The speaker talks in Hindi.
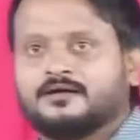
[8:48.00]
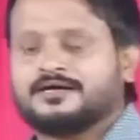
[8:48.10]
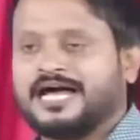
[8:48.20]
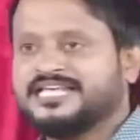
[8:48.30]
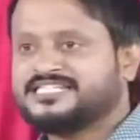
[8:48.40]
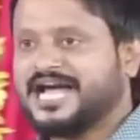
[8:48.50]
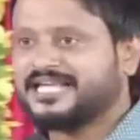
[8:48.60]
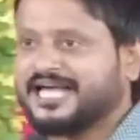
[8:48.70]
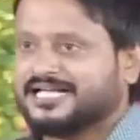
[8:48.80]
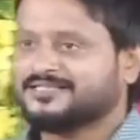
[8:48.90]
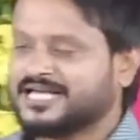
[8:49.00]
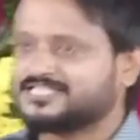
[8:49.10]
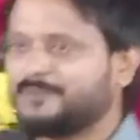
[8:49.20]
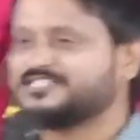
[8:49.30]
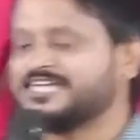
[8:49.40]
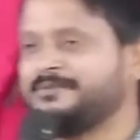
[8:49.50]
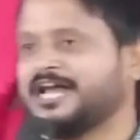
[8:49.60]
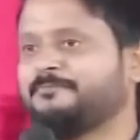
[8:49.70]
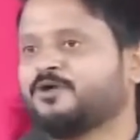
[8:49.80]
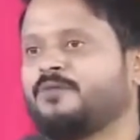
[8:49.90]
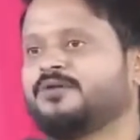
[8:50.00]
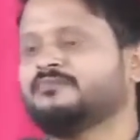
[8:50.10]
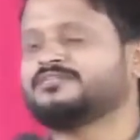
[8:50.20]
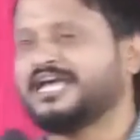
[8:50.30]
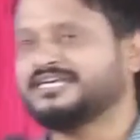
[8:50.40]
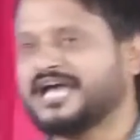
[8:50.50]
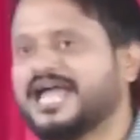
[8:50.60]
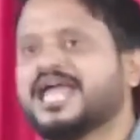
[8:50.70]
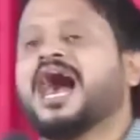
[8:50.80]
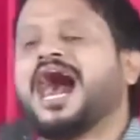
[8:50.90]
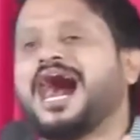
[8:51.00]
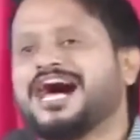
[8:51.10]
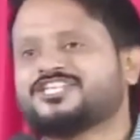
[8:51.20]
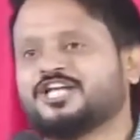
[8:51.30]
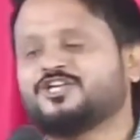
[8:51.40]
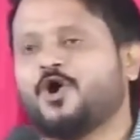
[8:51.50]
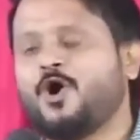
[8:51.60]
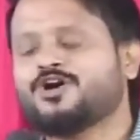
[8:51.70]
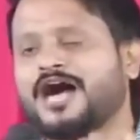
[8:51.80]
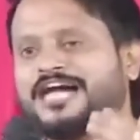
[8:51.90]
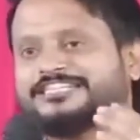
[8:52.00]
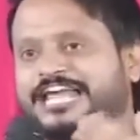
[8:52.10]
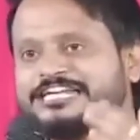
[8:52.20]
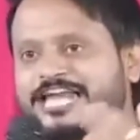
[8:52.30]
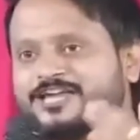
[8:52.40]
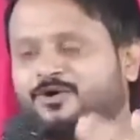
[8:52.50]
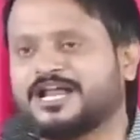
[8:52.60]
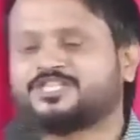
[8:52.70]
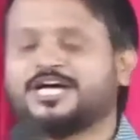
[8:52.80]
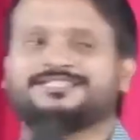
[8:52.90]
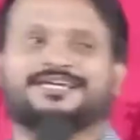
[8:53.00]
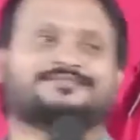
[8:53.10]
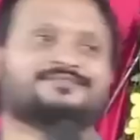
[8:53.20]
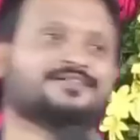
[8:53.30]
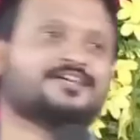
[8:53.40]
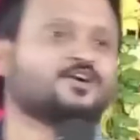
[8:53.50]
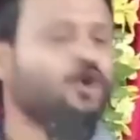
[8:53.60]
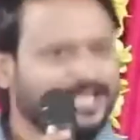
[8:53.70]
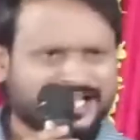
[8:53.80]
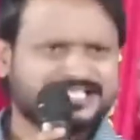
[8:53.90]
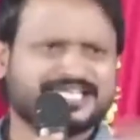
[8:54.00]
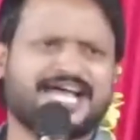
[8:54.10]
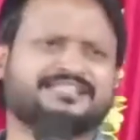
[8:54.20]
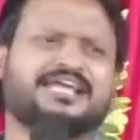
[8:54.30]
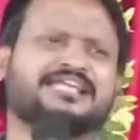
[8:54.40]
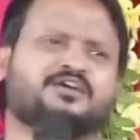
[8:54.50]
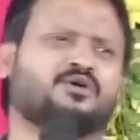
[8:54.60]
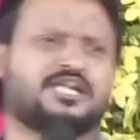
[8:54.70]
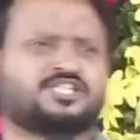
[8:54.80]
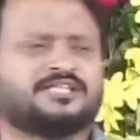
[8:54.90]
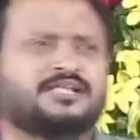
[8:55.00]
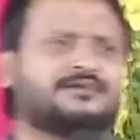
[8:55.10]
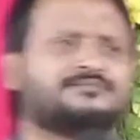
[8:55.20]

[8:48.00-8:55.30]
कलिसिया के अंदर सबसे बड़ा प्रॉब्लम यही है आज लोग अधीन नहीं होना चाहते कोई किसी के अधीन नहीं होना चाहता